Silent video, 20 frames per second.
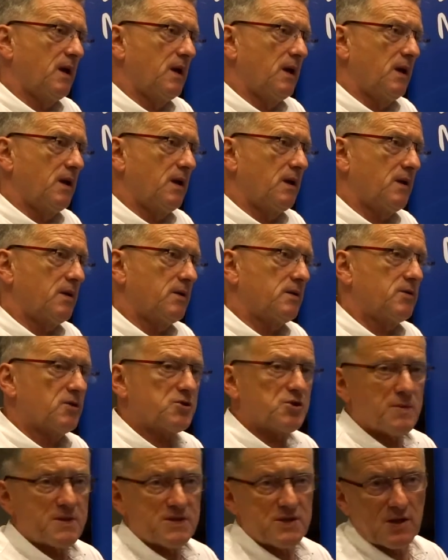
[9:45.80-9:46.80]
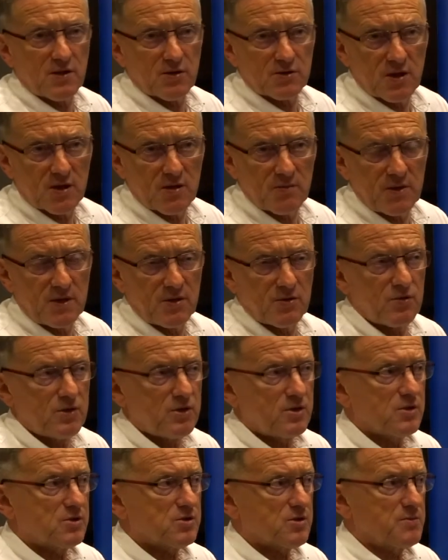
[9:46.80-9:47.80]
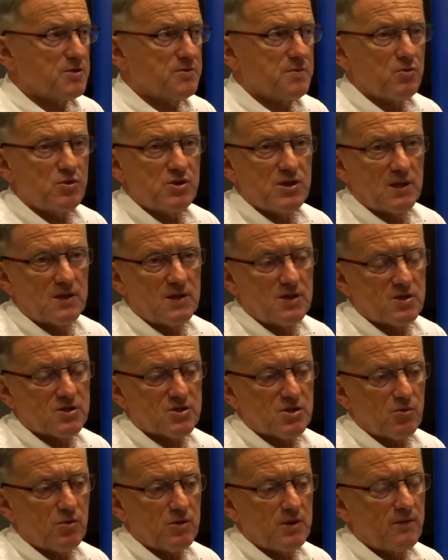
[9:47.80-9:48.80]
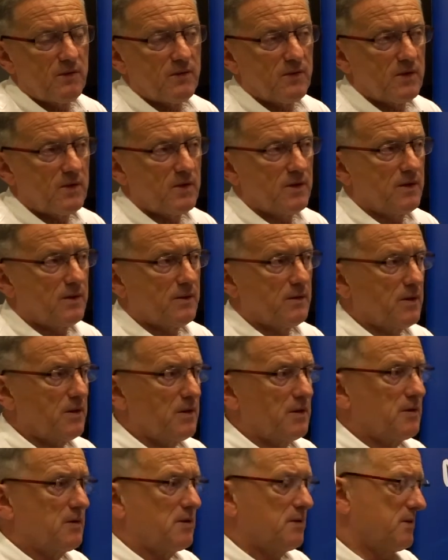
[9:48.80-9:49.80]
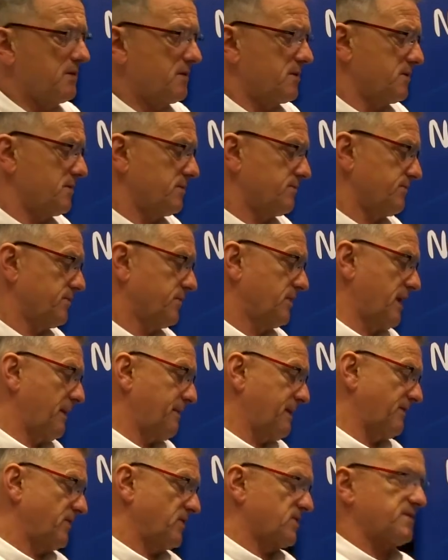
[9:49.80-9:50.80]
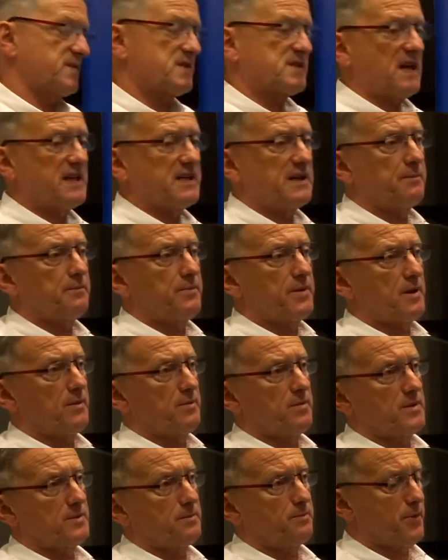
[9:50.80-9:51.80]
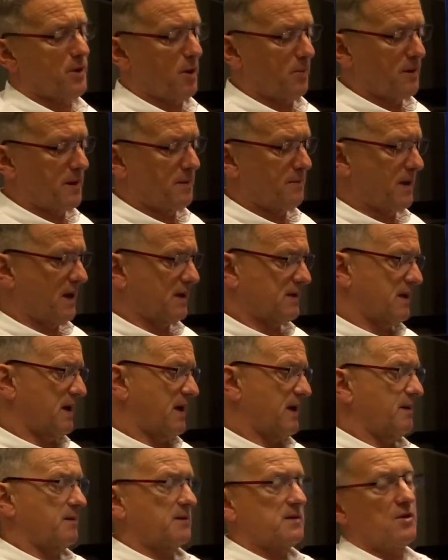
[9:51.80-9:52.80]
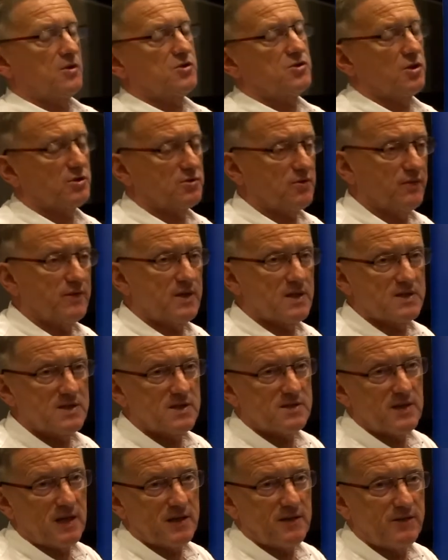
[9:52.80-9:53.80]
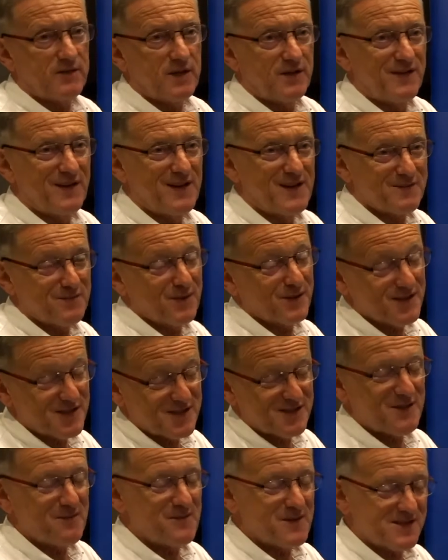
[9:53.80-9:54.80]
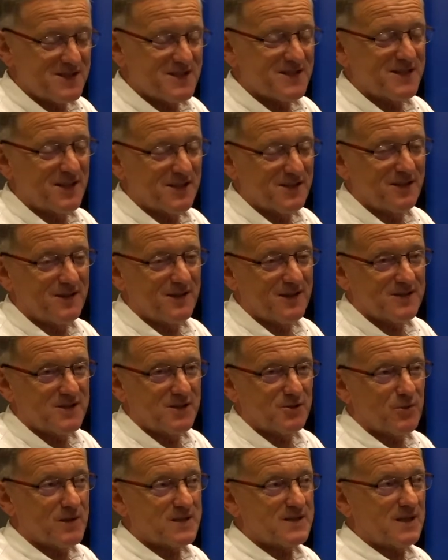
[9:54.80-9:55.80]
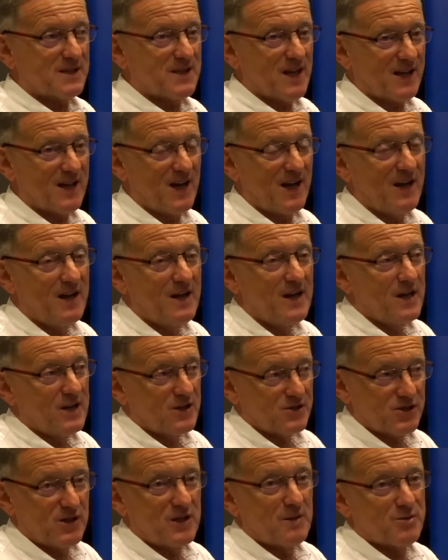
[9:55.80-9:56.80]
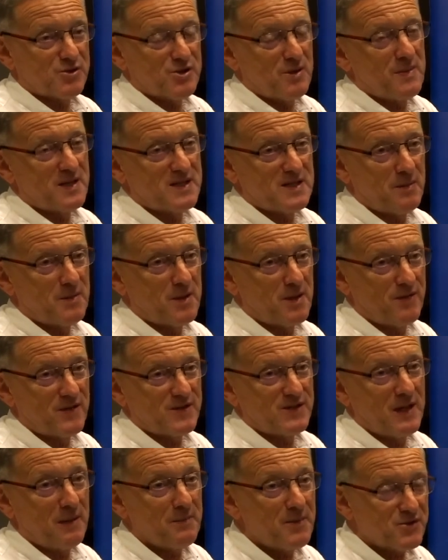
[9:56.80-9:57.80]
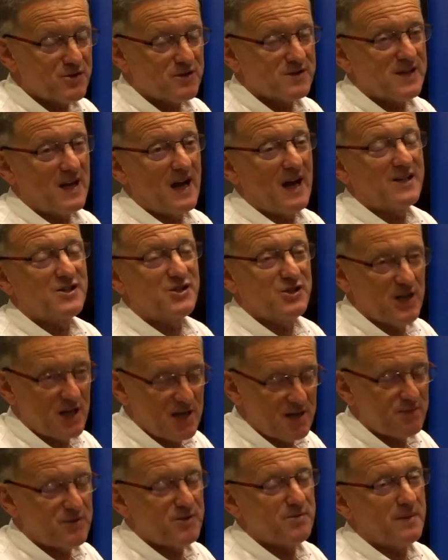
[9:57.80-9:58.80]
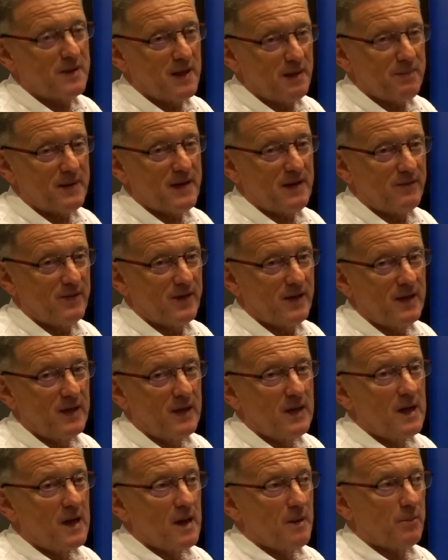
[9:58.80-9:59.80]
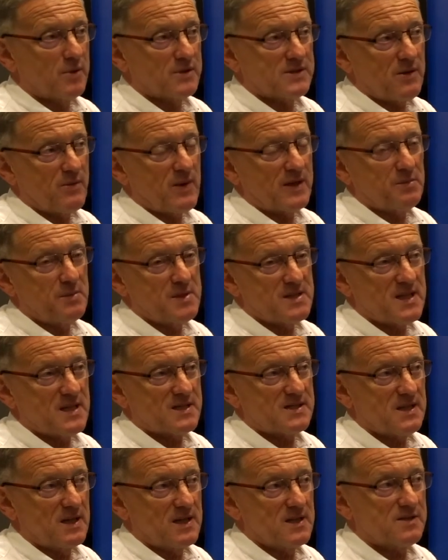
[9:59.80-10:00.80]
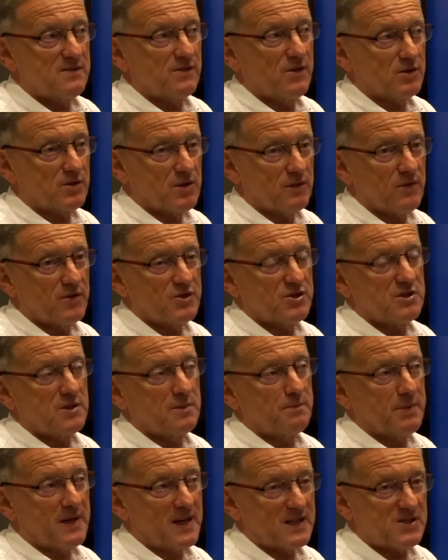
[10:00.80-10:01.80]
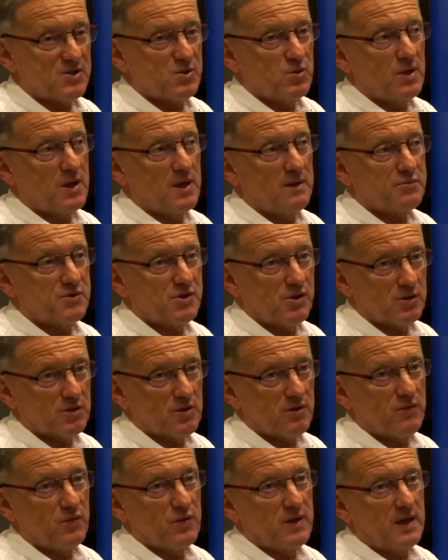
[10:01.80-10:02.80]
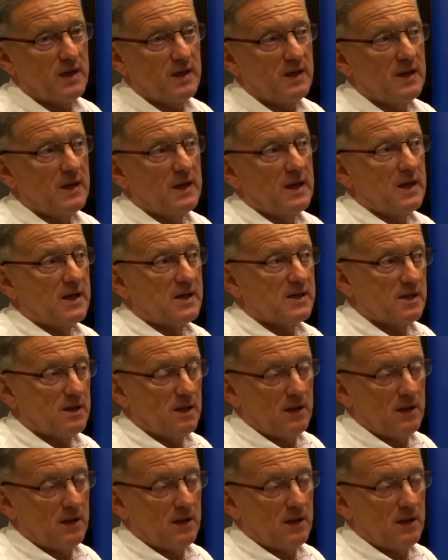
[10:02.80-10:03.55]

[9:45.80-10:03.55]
Y, dotrzymać tego terminu i żebyśmy usiedli do stołu i, i, i naprawdę rozwiązali ten pro, problem, a dla ośrodków kryzys, jaki w tej chwili jest, bo kryzysem jest niestety sytuacja taka, że nie możemy egzaminować na bieżąco, a chcielibyśmy naprawdę, bo cała administracja jest w gotowości, pracuje, przygotowuje, y,